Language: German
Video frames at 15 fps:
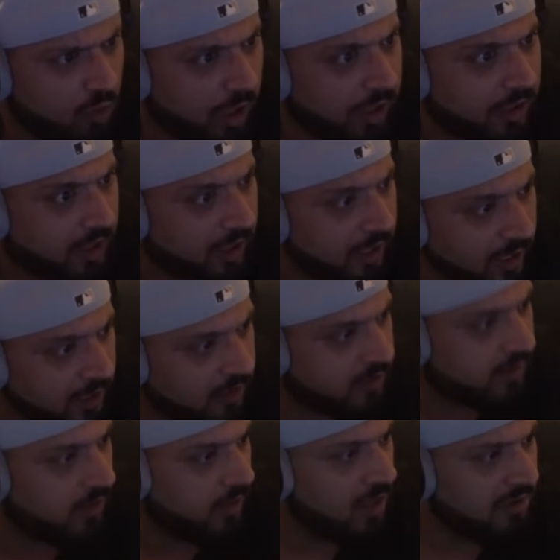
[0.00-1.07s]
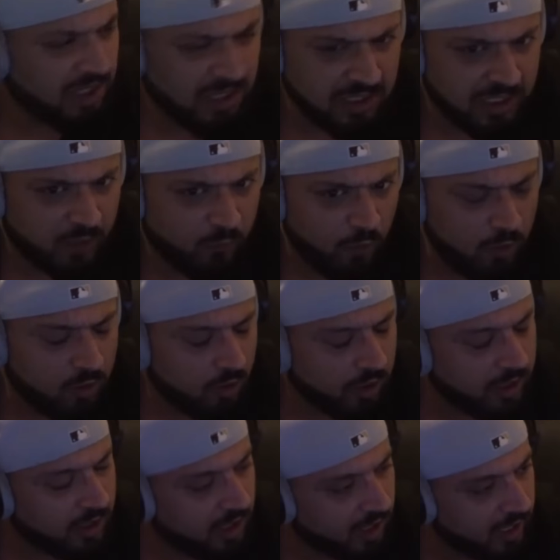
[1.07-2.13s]
korrekt geredet. Digga, der hat voll
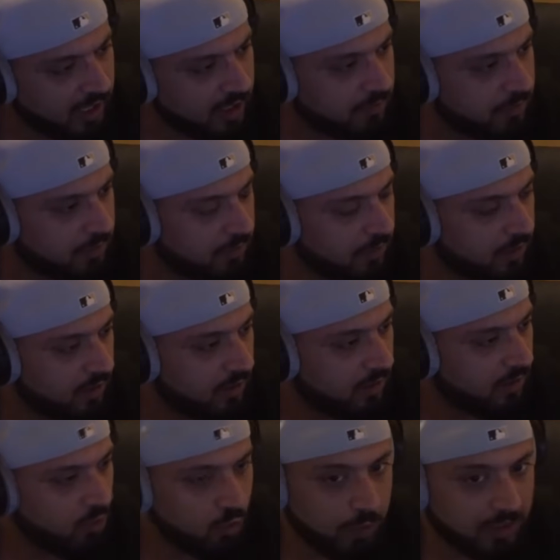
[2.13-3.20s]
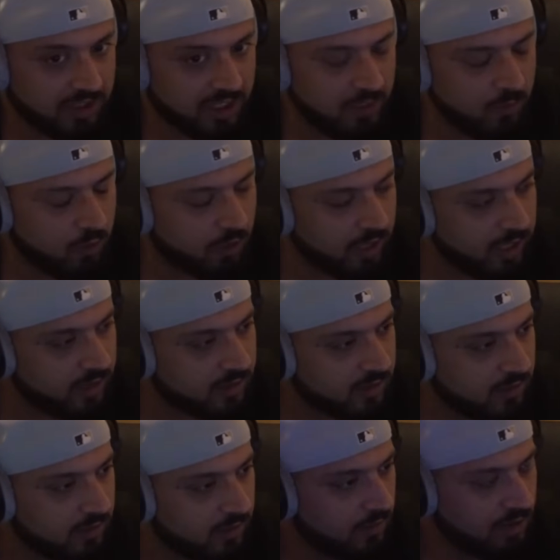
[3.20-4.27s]
korrekt geredet mit mir. Übertrieben korrekt.
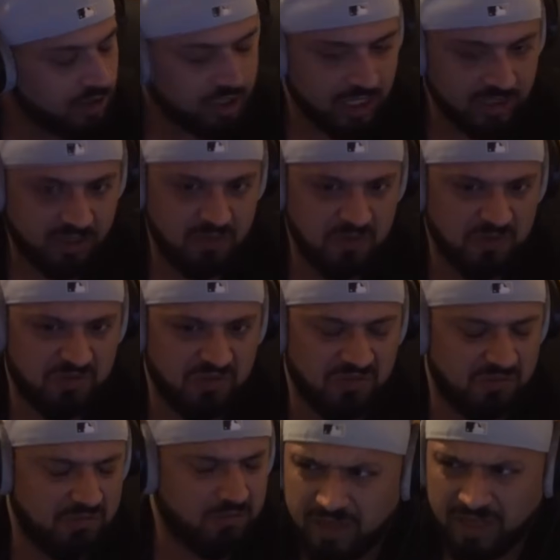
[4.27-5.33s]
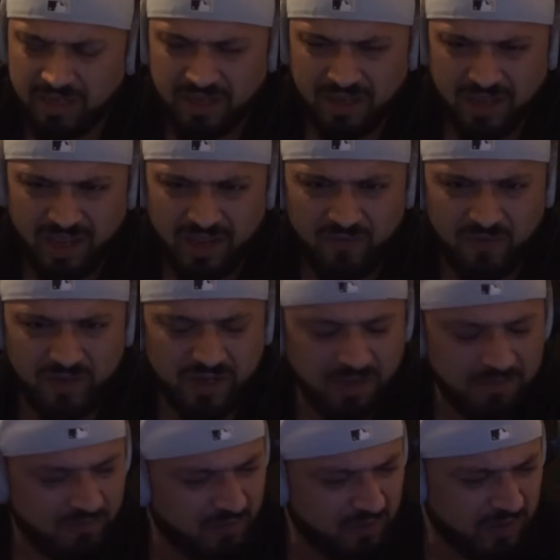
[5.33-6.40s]
Ich dachte mir so, Digga, hä, wie
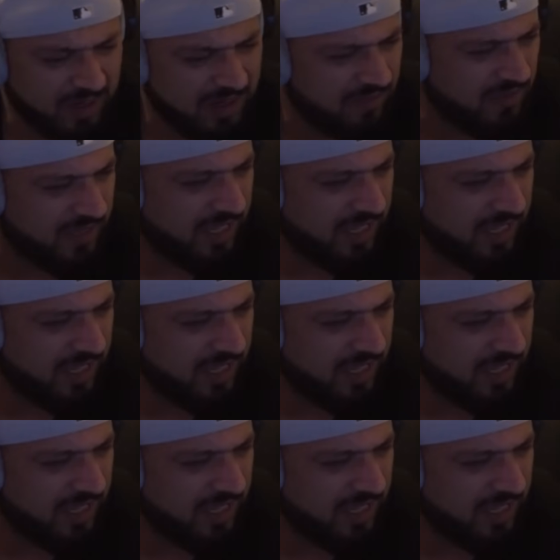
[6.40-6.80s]
kam, wie, Anna, wie